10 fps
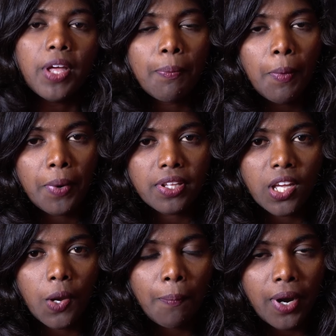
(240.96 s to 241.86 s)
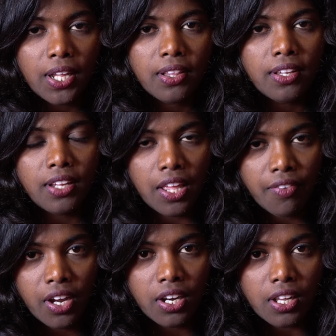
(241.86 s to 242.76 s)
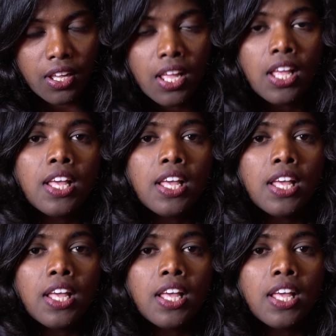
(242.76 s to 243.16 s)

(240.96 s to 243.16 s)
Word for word: வெறுப்பு பிரச்சாரம் பண்ண தெரிந்த இவங்களுக்கு